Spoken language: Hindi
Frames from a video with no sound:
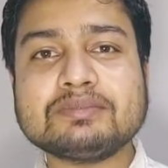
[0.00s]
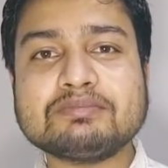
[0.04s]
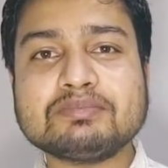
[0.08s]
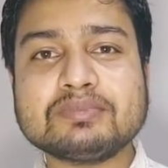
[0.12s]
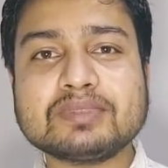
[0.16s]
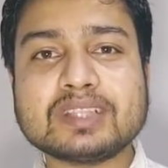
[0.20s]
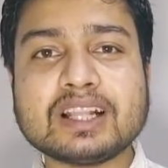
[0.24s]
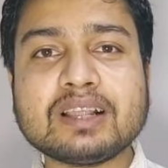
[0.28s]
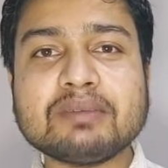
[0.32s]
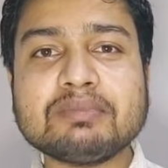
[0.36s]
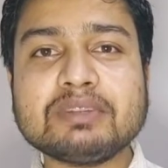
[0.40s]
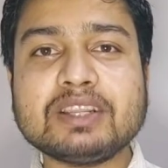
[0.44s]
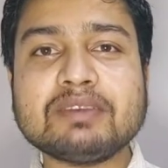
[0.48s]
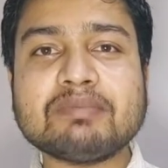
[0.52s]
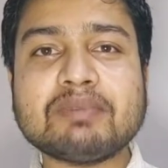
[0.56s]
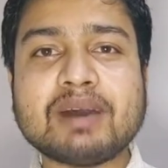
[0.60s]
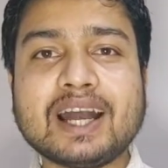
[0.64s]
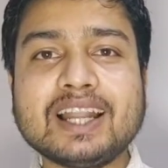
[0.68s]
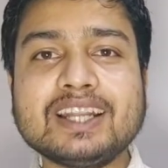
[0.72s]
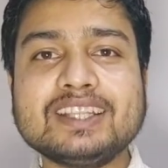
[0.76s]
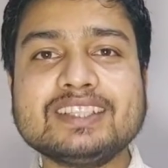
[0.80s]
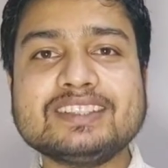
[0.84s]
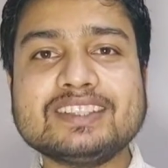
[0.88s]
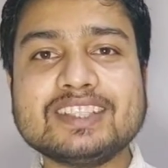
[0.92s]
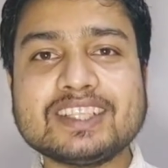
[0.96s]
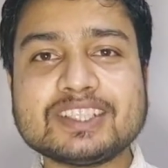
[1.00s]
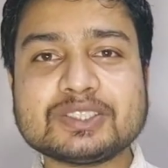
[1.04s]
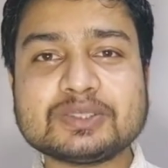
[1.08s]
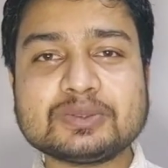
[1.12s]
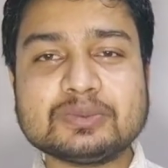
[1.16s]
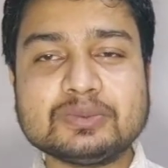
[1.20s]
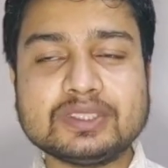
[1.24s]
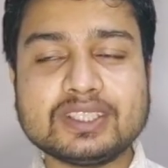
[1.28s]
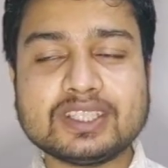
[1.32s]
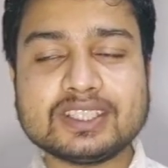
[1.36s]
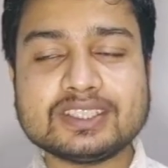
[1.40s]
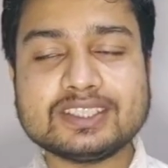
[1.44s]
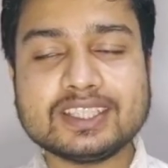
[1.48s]
इससे भी मतलब
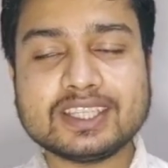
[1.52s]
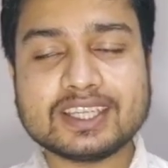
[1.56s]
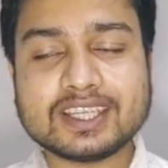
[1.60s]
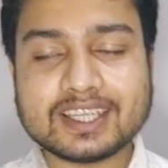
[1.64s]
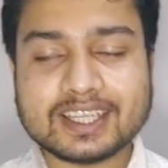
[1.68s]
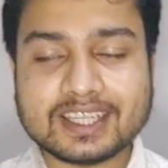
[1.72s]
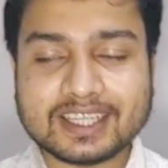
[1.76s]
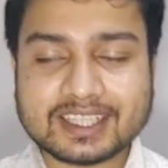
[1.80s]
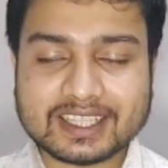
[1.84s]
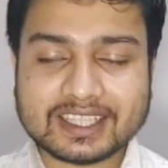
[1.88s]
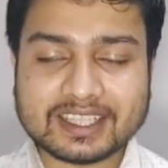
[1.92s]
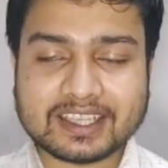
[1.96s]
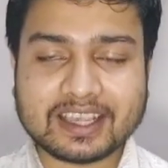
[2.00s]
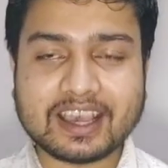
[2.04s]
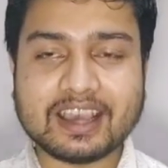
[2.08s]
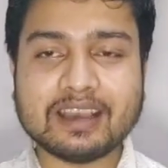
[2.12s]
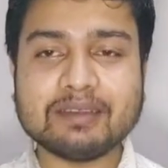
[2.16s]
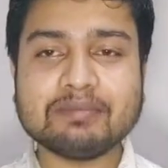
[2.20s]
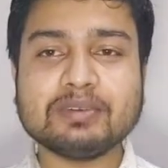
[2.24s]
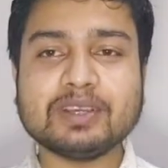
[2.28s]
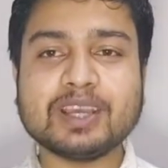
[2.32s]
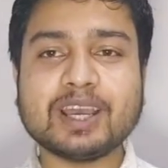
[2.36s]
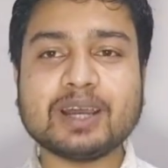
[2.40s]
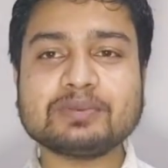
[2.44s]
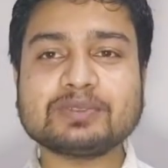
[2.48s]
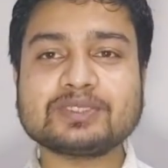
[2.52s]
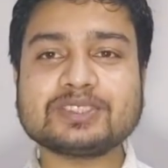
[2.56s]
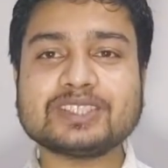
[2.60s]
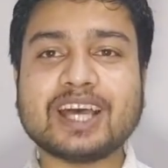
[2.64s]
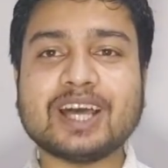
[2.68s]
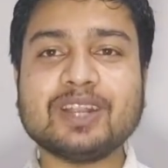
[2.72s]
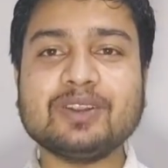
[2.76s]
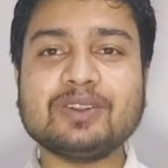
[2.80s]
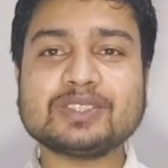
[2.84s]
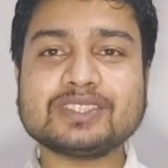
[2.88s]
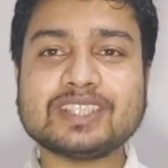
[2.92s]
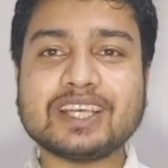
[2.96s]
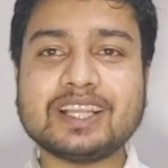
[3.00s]
आप नेपाली आम नेपाली
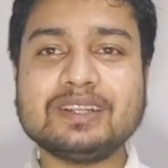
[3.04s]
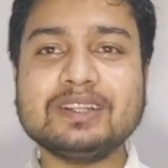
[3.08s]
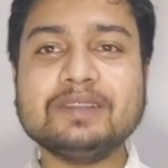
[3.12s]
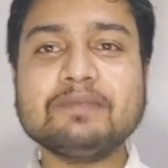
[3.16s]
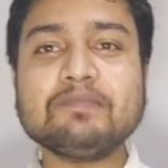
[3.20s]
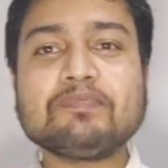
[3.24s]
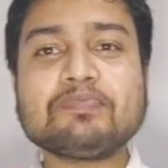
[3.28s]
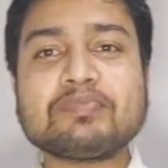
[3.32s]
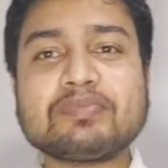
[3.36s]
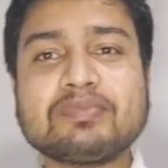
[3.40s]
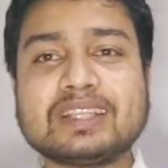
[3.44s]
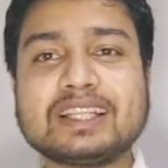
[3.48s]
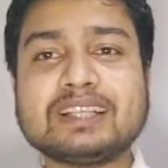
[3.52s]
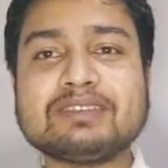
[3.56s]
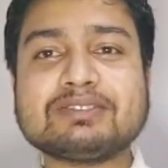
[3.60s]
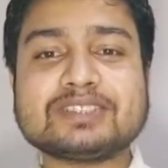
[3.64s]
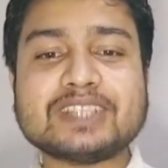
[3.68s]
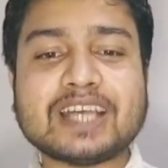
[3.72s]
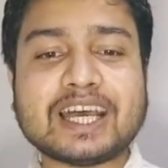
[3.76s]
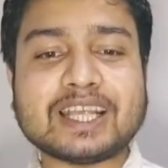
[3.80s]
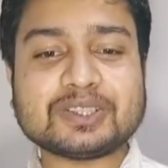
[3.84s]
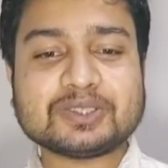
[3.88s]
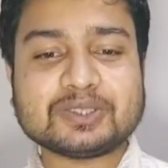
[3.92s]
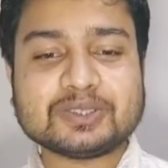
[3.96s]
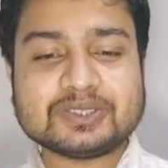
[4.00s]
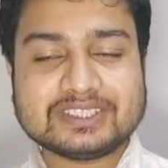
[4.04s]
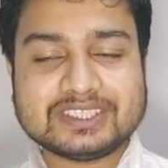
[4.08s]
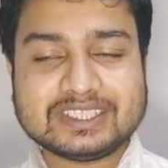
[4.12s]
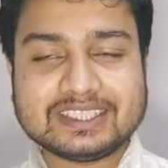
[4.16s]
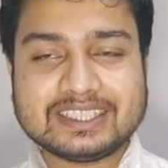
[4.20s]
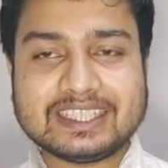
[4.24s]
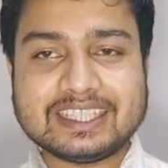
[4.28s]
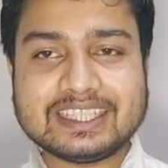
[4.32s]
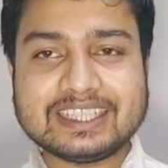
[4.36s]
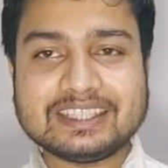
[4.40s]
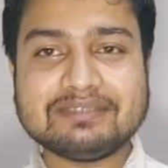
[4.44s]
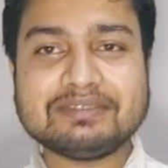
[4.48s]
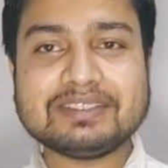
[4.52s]
नागरिक के तरह आप भी
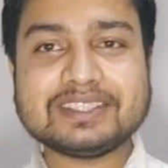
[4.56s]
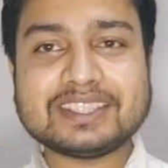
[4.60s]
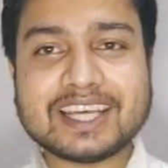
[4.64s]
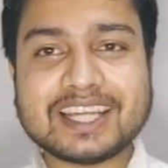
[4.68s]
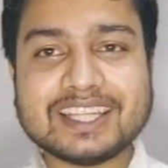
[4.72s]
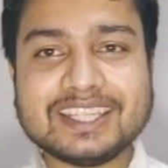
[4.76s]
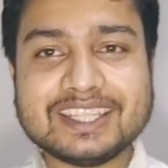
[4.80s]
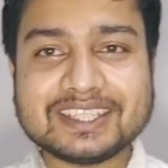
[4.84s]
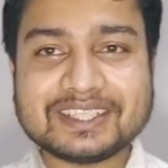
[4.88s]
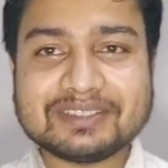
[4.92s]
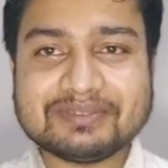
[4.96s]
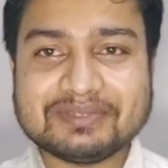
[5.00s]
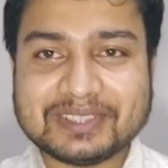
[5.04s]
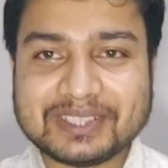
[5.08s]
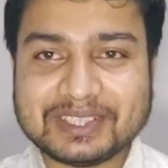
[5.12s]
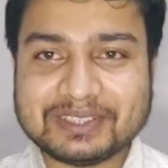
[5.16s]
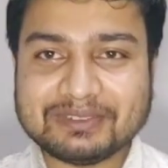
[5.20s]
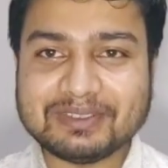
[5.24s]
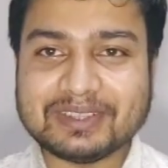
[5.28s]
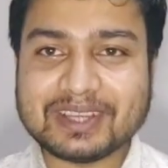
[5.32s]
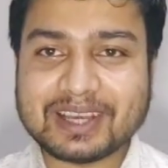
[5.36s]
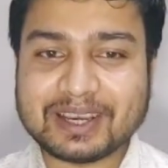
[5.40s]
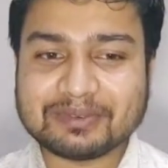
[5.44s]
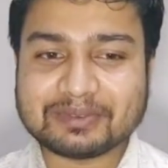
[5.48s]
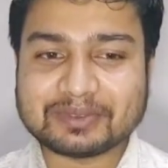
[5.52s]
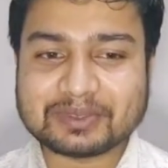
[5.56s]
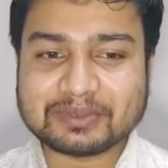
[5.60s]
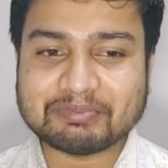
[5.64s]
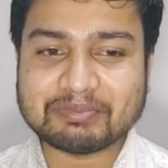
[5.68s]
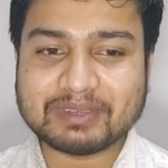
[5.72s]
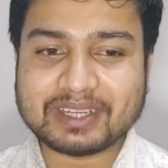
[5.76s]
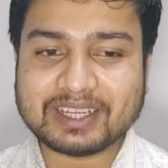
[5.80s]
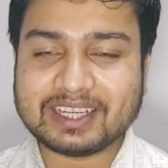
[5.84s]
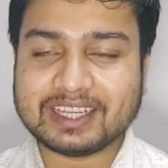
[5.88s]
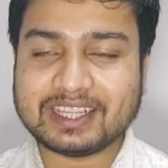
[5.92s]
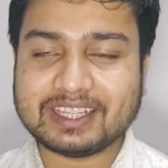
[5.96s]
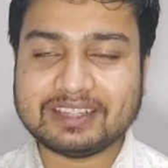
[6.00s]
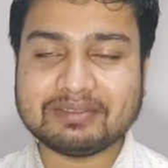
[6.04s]
यहाँ पर अपना
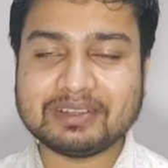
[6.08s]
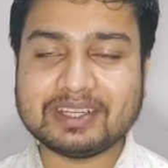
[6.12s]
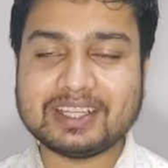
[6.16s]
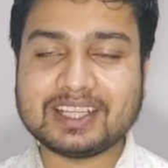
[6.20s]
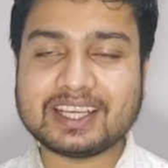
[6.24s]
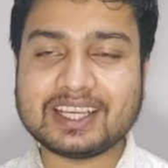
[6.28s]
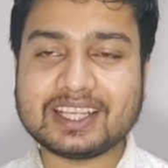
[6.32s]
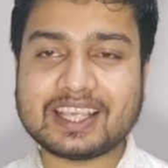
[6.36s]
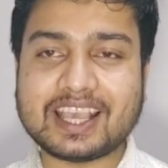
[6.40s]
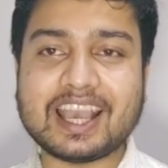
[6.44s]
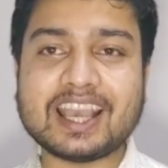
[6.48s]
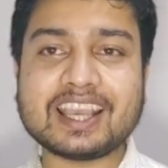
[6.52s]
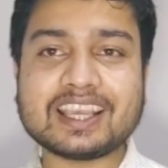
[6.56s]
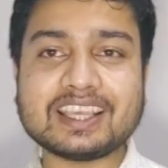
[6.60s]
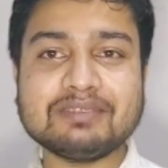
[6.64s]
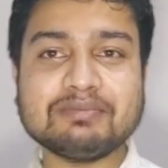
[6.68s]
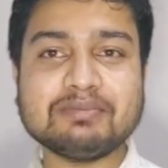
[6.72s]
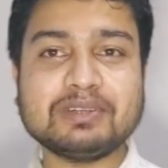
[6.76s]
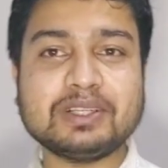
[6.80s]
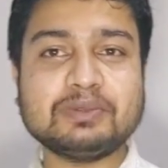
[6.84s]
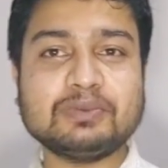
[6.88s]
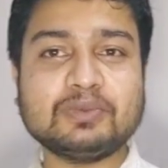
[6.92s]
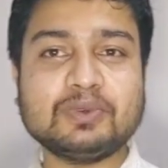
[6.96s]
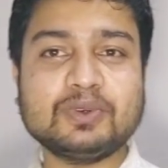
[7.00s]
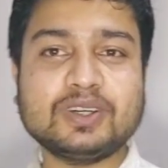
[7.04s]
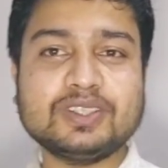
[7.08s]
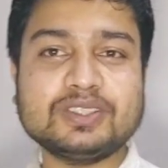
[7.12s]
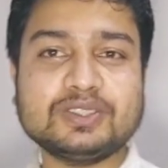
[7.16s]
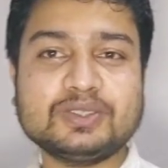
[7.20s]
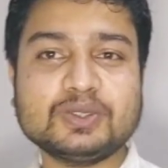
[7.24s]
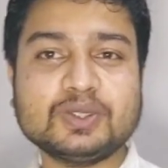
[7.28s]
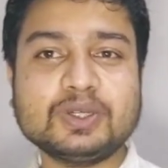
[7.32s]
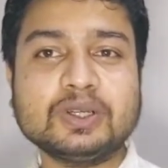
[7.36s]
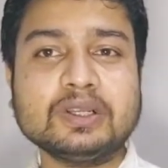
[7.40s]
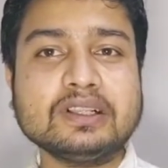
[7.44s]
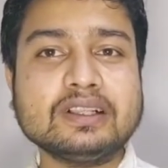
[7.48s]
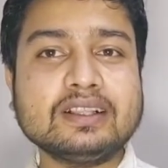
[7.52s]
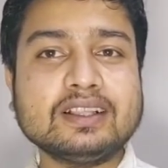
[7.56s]
काम कर सकते हैं मतदान
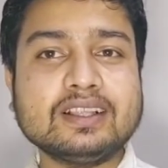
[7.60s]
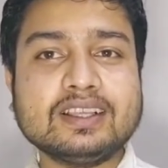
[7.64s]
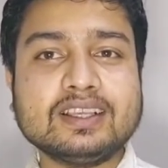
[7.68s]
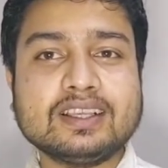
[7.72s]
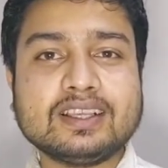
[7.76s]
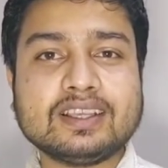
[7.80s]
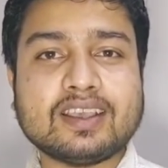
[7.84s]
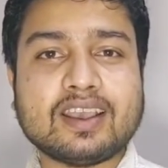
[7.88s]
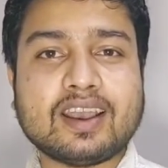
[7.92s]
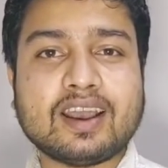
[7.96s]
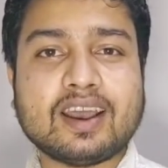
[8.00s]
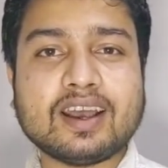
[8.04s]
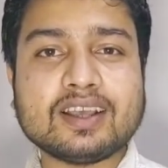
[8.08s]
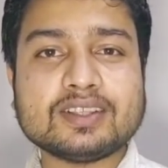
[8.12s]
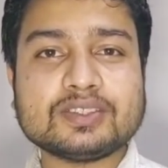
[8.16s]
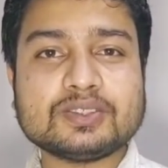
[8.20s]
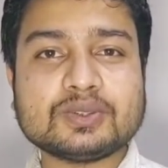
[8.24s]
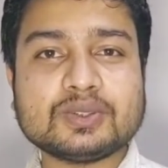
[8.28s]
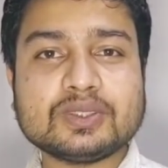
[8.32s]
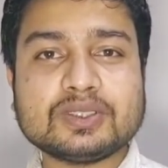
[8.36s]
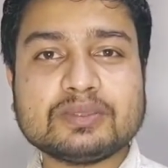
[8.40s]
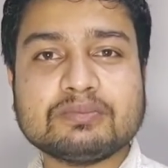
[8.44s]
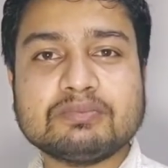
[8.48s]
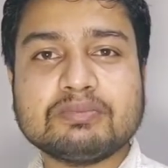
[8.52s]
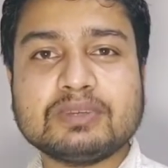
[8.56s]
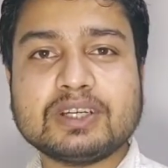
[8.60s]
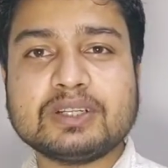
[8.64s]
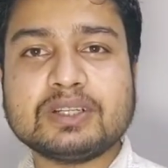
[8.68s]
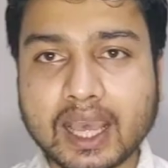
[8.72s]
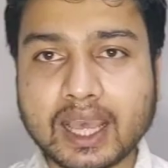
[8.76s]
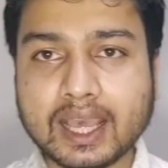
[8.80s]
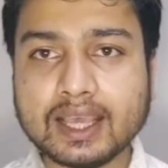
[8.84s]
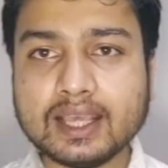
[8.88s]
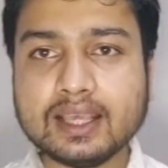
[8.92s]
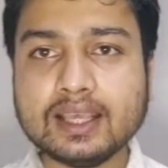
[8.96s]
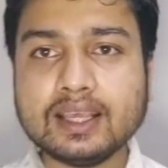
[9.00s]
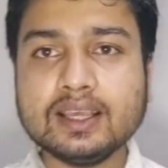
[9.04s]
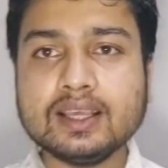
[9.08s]
का अधिकार भी मिल जाएगा
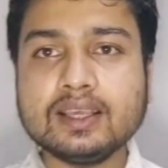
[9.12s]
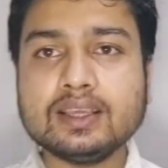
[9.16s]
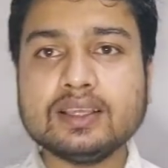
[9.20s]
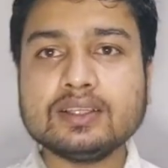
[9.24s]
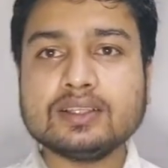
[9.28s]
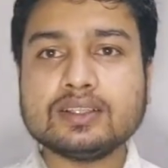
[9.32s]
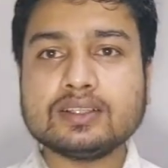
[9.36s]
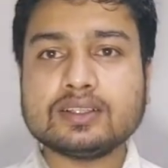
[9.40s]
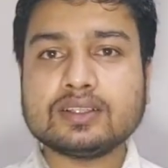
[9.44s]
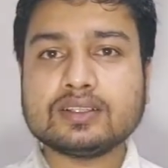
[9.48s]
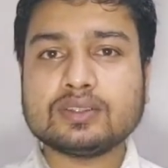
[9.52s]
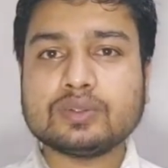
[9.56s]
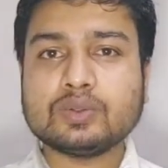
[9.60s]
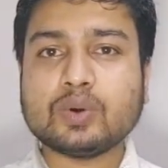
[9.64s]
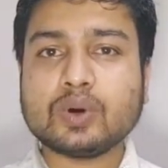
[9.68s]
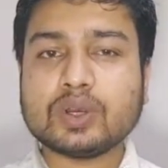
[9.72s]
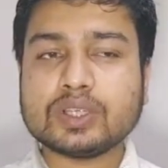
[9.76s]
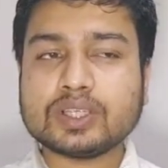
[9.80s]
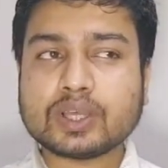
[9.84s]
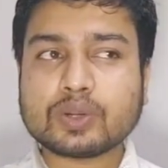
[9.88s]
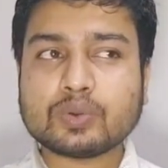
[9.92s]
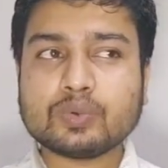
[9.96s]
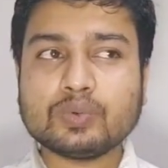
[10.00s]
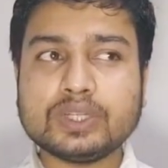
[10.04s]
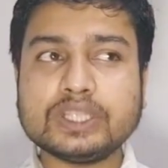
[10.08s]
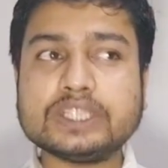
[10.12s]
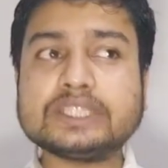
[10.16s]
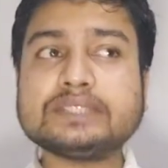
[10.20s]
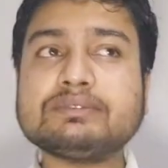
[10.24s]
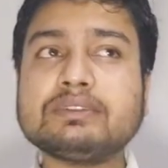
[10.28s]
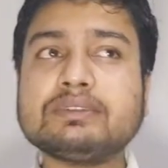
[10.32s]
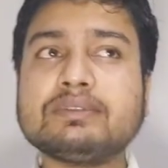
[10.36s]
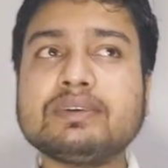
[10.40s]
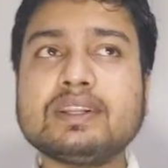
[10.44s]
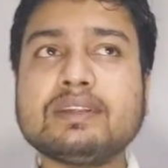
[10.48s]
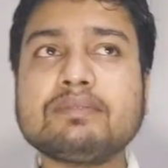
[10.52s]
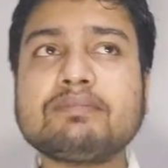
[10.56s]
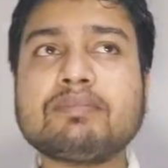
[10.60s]
2019
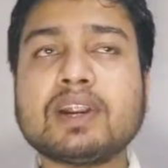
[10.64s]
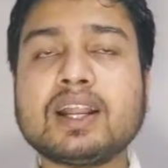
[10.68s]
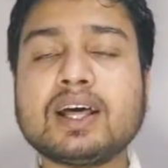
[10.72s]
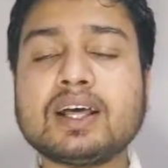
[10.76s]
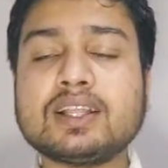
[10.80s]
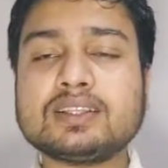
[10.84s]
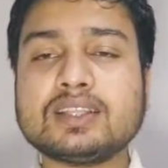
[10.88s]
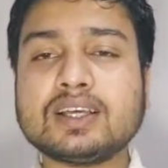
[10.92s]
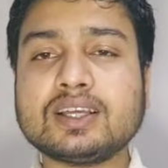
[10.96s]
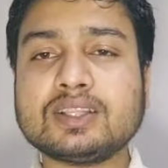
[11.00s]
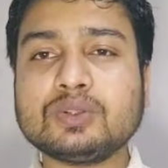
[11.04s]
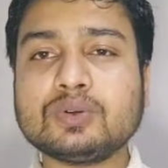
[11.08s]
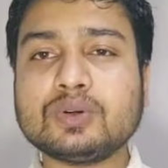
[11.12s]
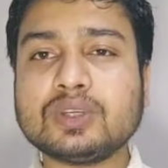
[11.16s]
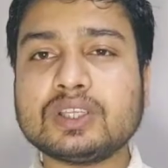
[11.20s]
में मैंने पढ़ा था